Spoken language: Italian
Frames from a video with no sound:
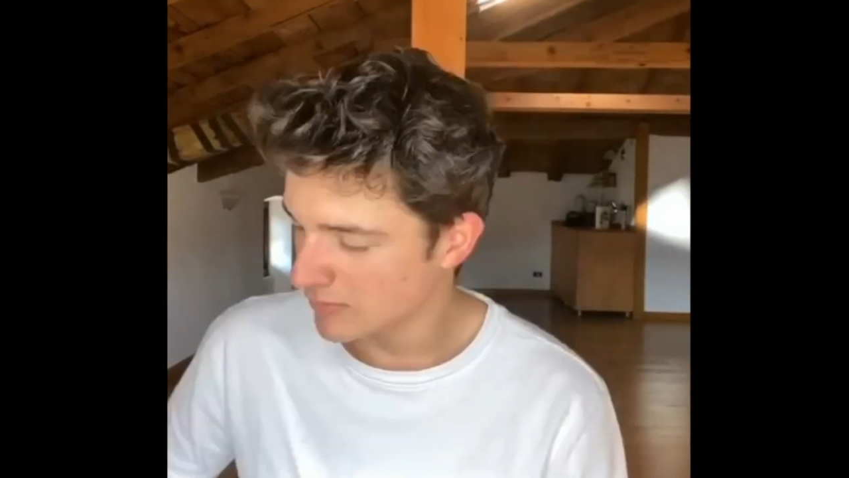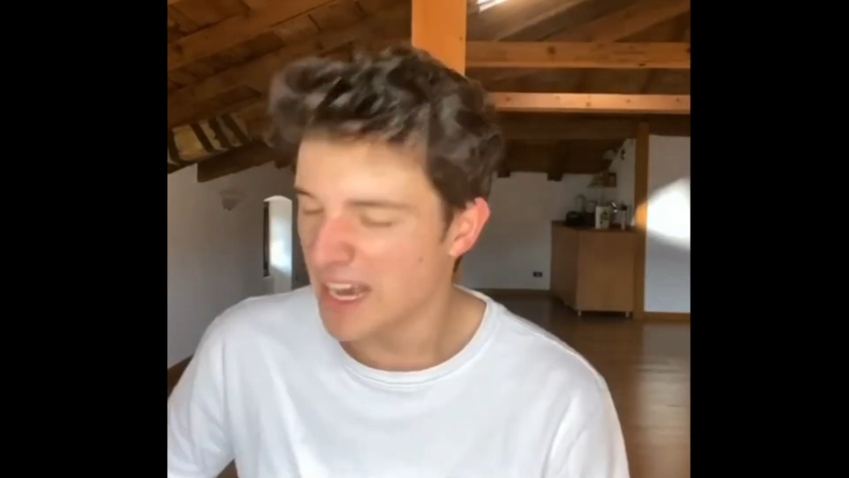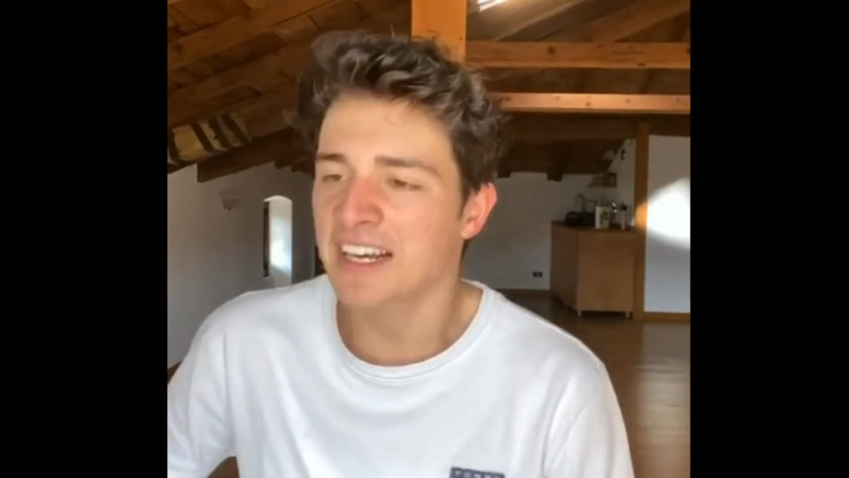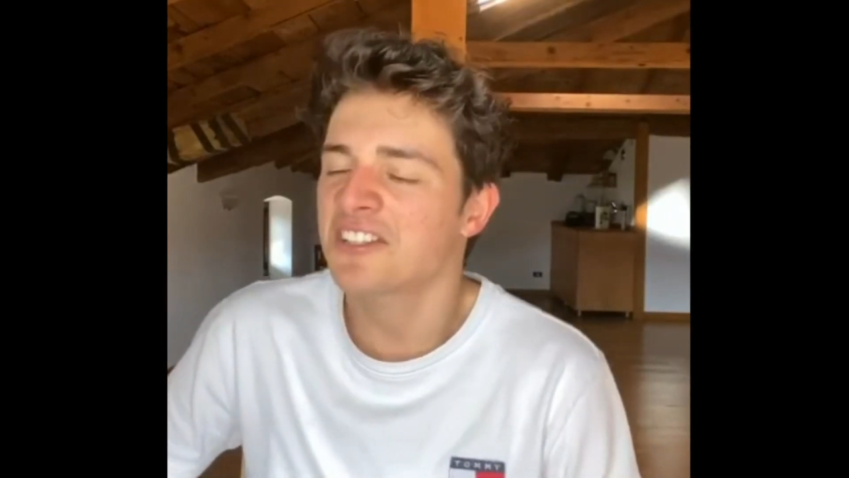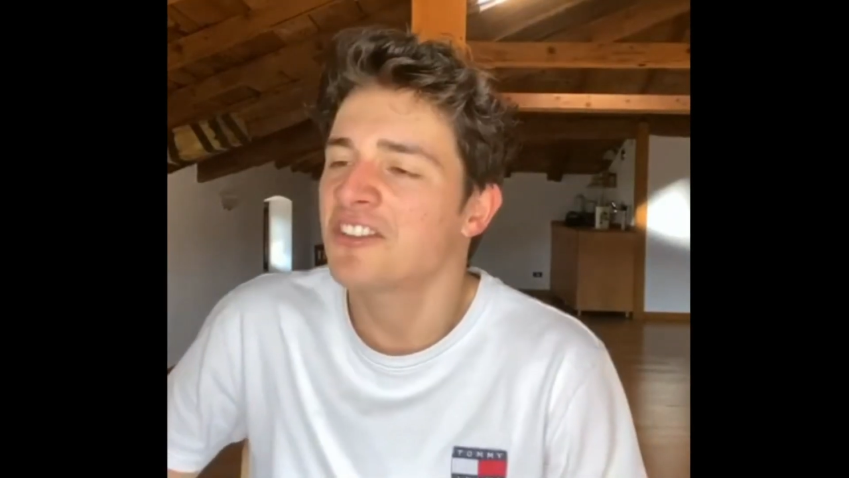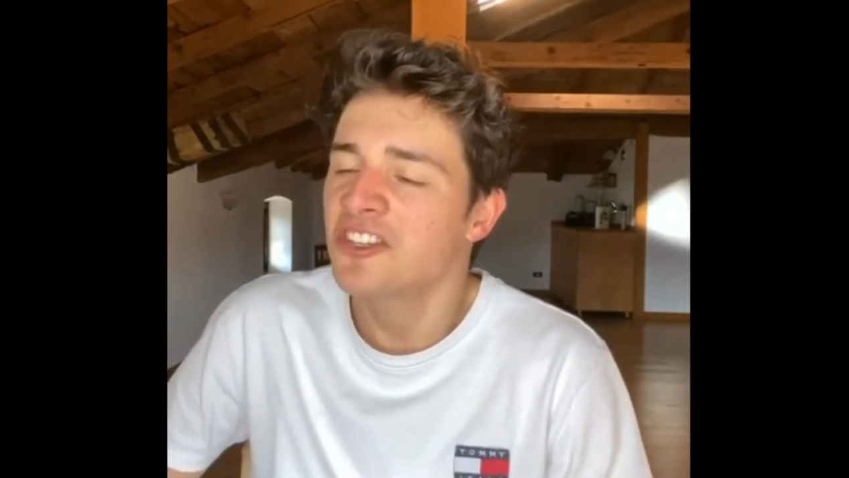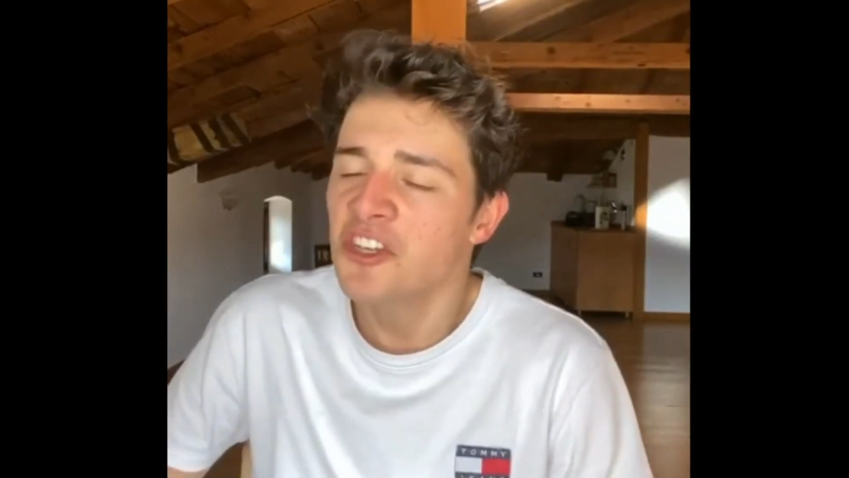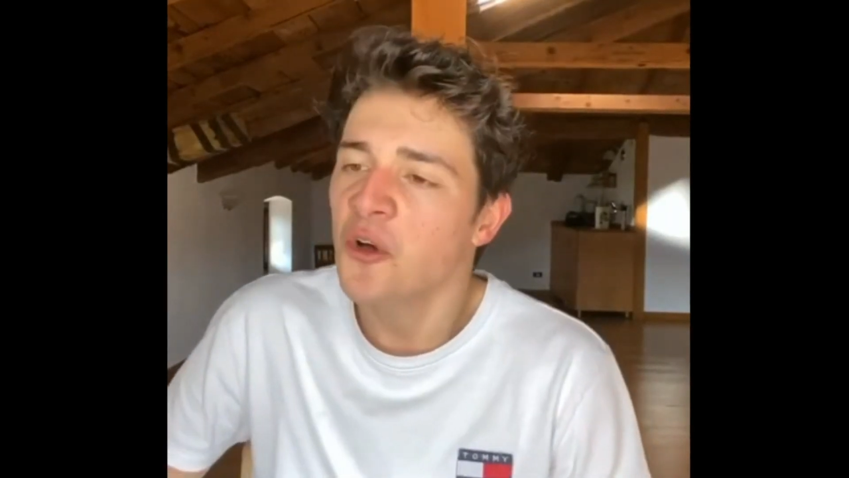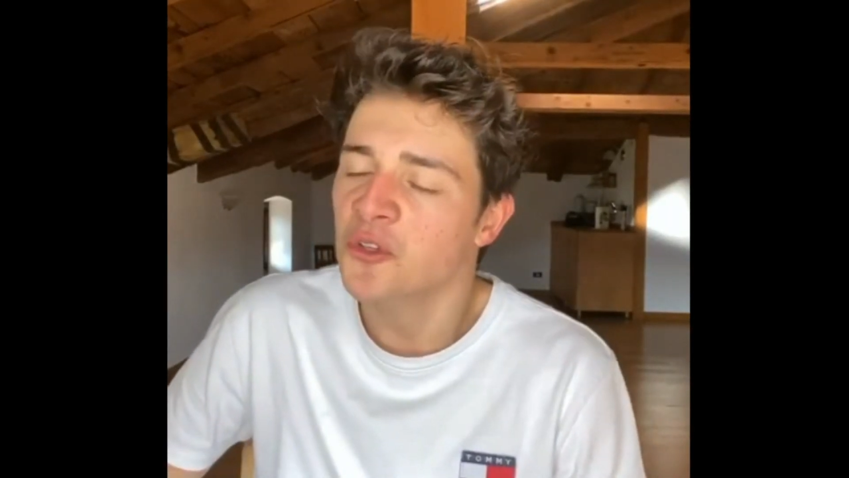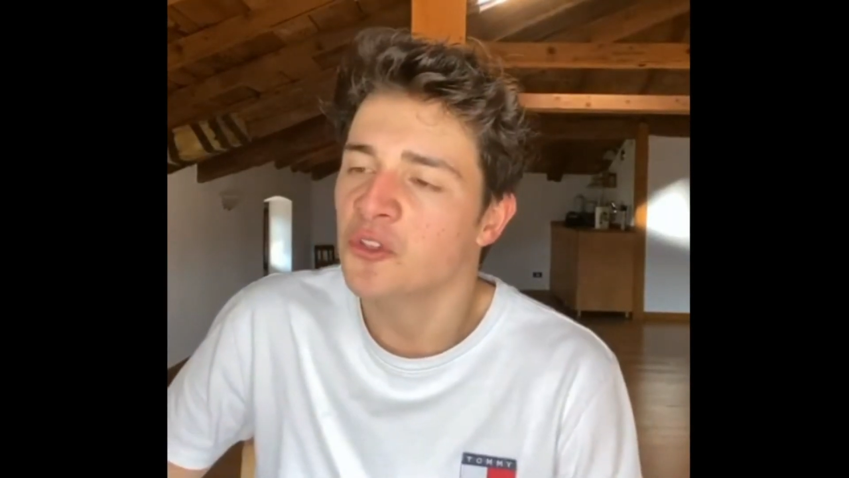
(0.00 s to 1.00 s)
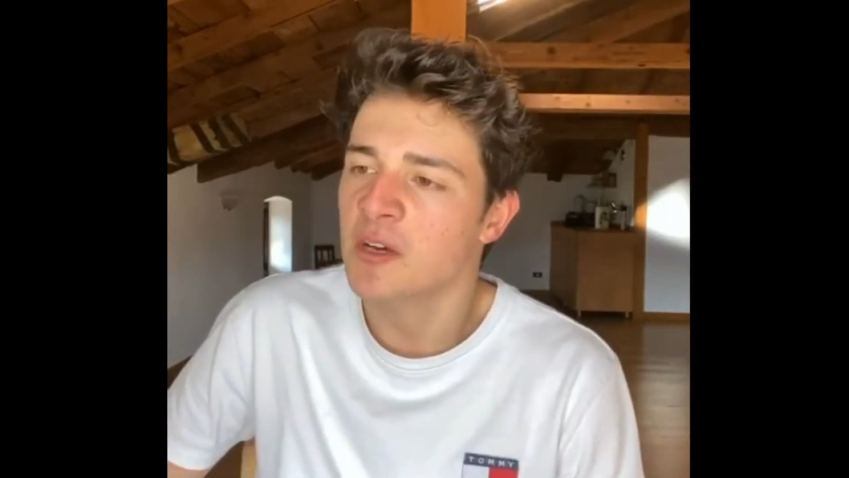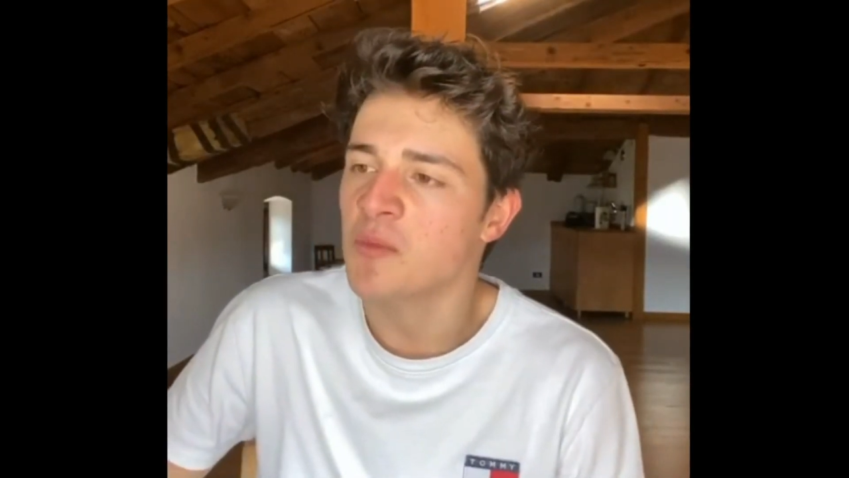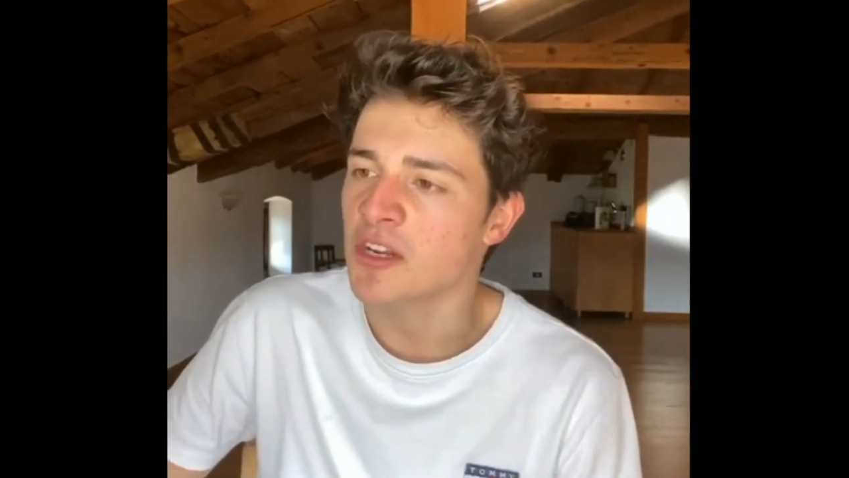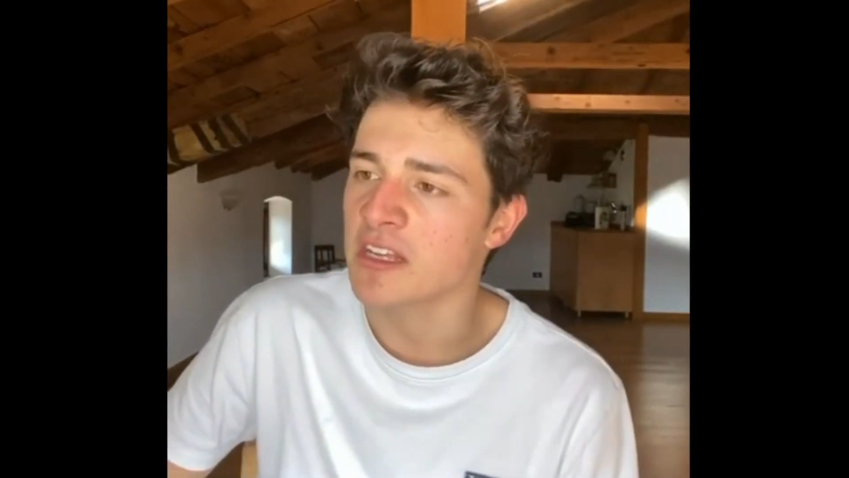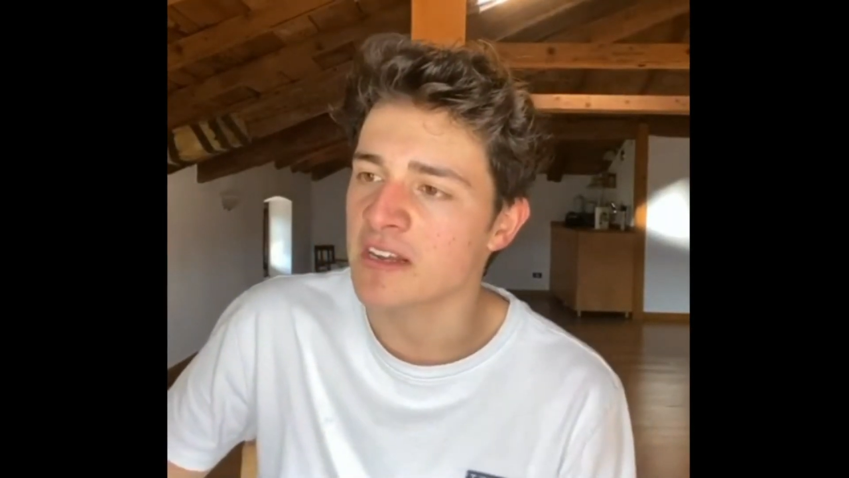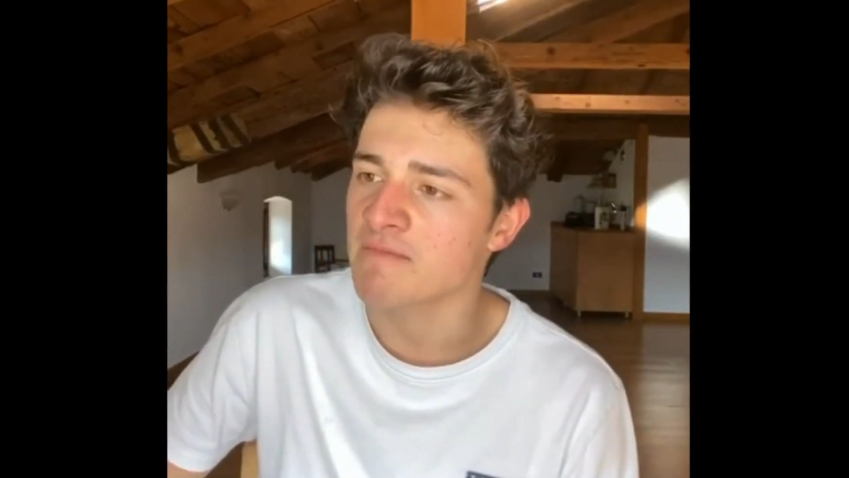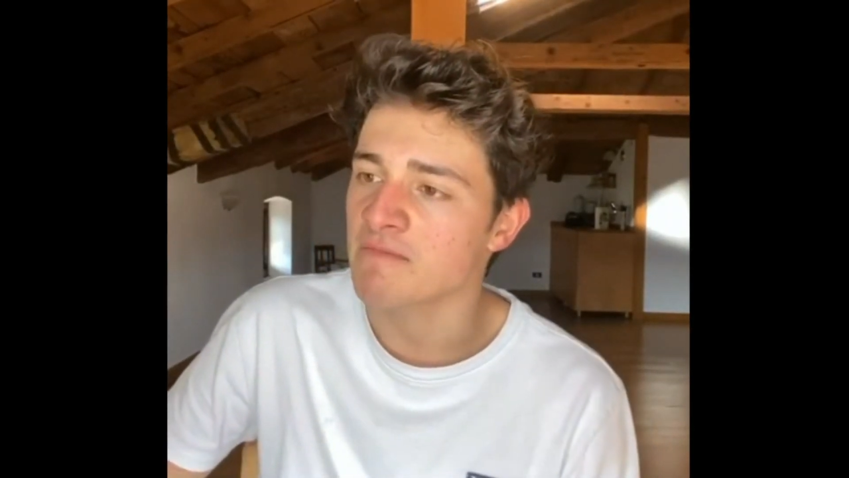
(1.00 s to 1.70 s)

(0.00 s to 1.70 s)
e anche se ti odio da morire,